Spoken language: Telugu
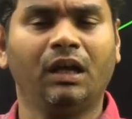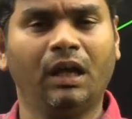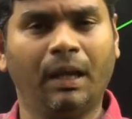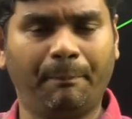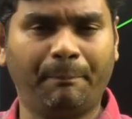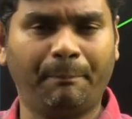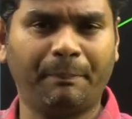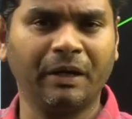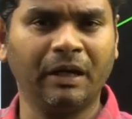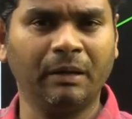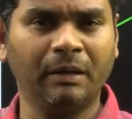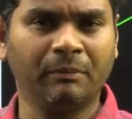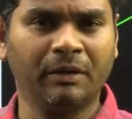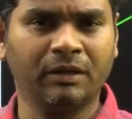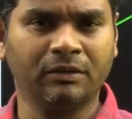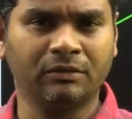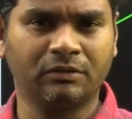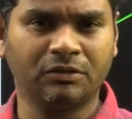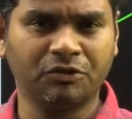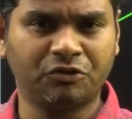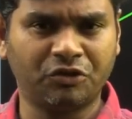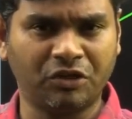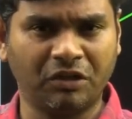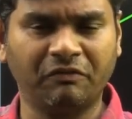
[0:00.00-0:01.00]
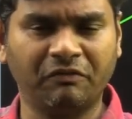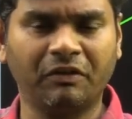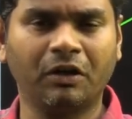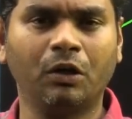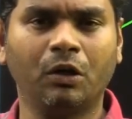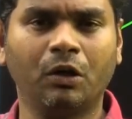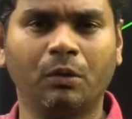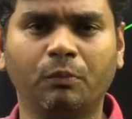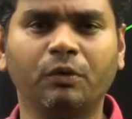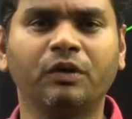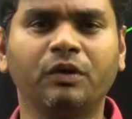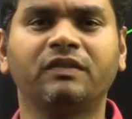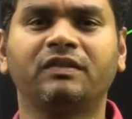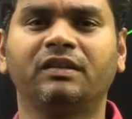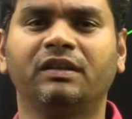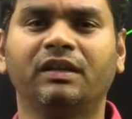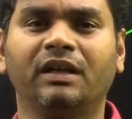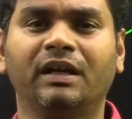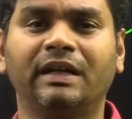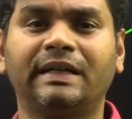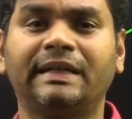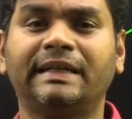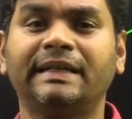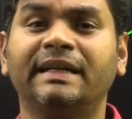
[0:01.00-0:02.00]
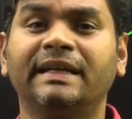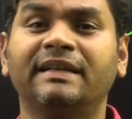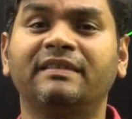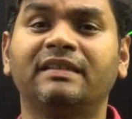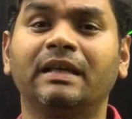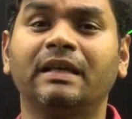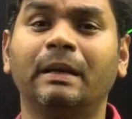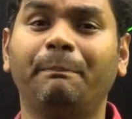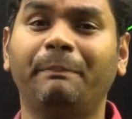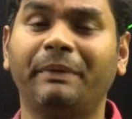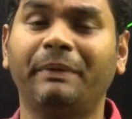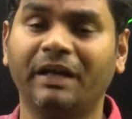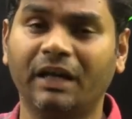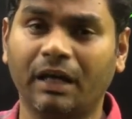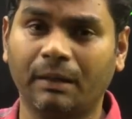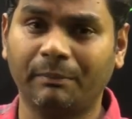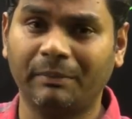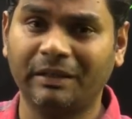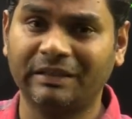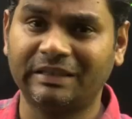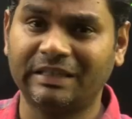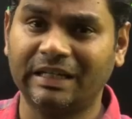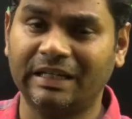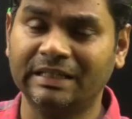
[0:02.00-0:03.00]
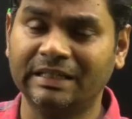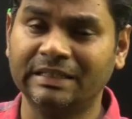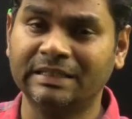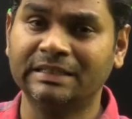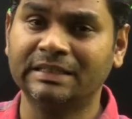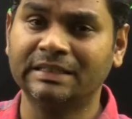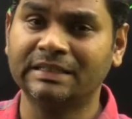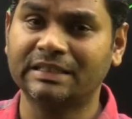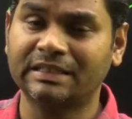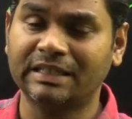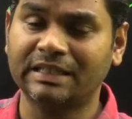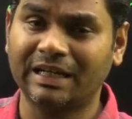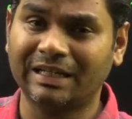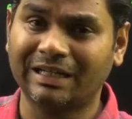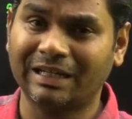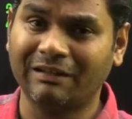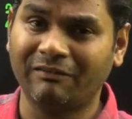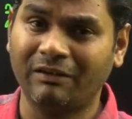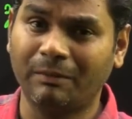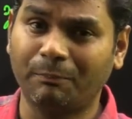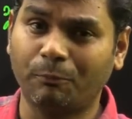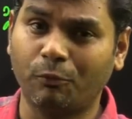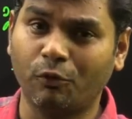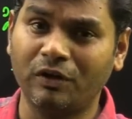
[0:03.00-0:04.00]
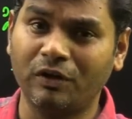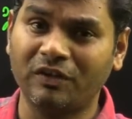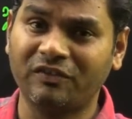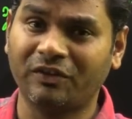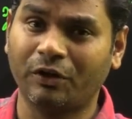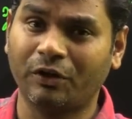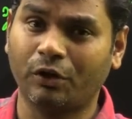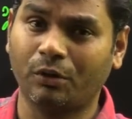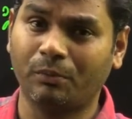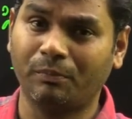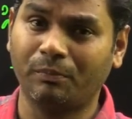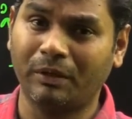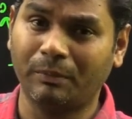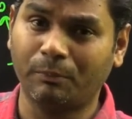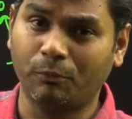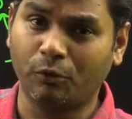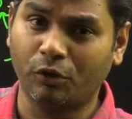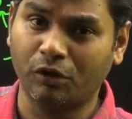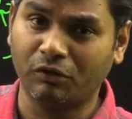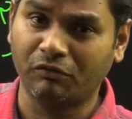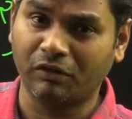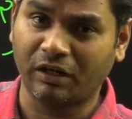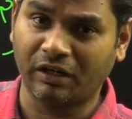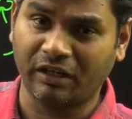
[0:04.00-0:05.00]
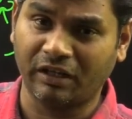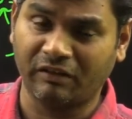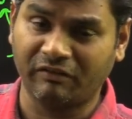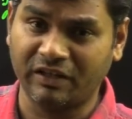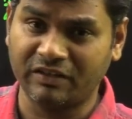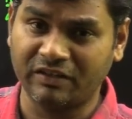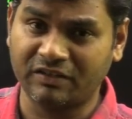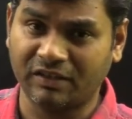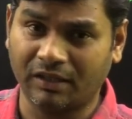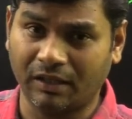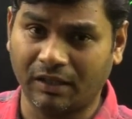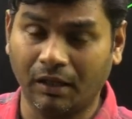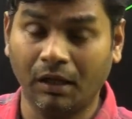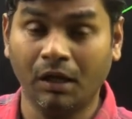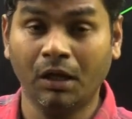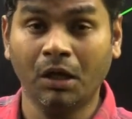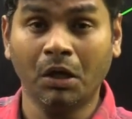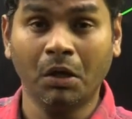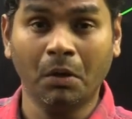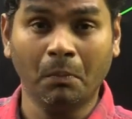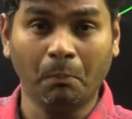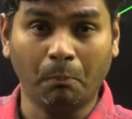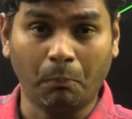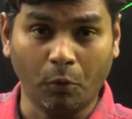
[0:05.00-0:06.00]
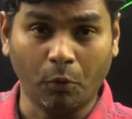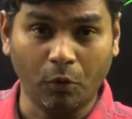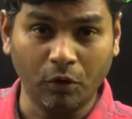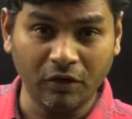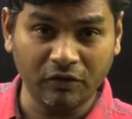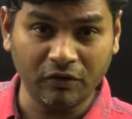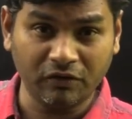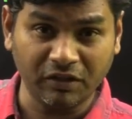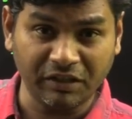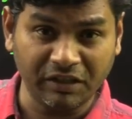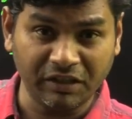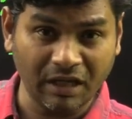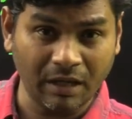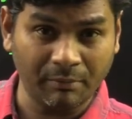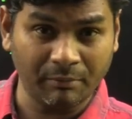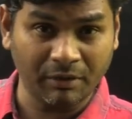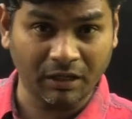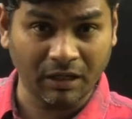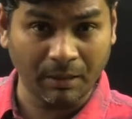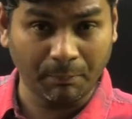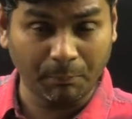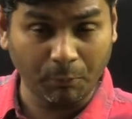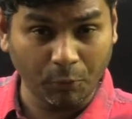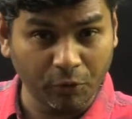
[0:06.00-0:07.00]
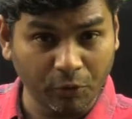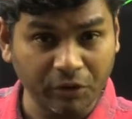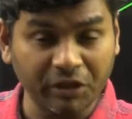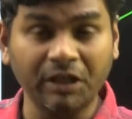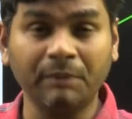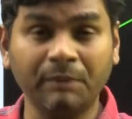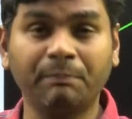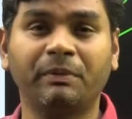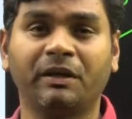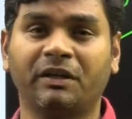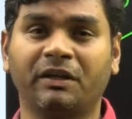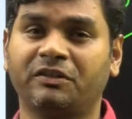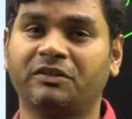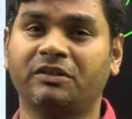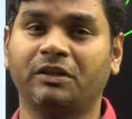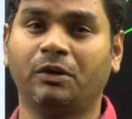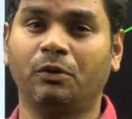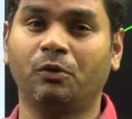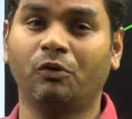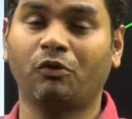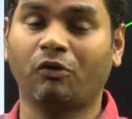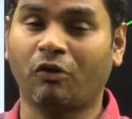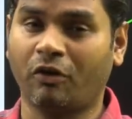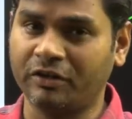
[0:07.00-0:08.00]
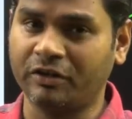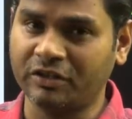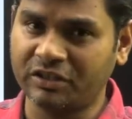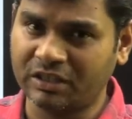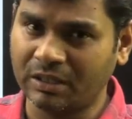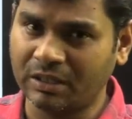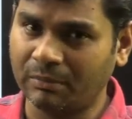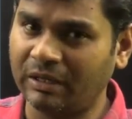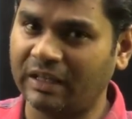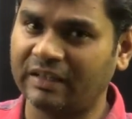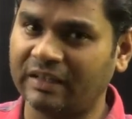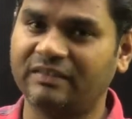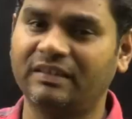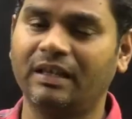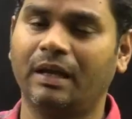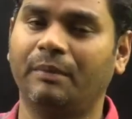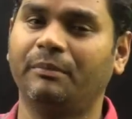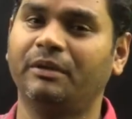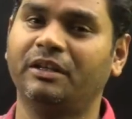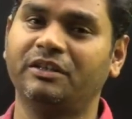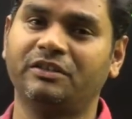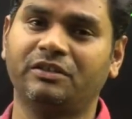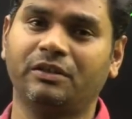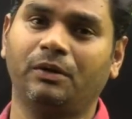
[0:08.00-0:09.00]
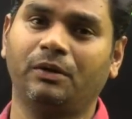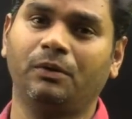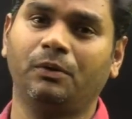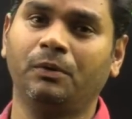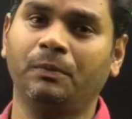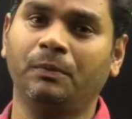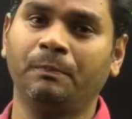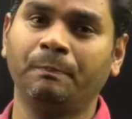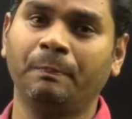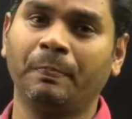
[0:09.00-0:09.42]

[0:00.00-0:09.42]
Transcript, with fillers: ఏప్రిల్ మంత్ చివరిలో ముగిసిన టీఎస్ఎల్ పిఆర్బి తెలంగాణ స్టేట్ లెవెల్ పోలీస్ రిక్రూట్మెంట్ బోర్డు వారు నిర్వహించిన పోలీసు నియామక పోటీ పరీక్షలో కానిస్టేబుల్ ఎగ్జామినేషన్లో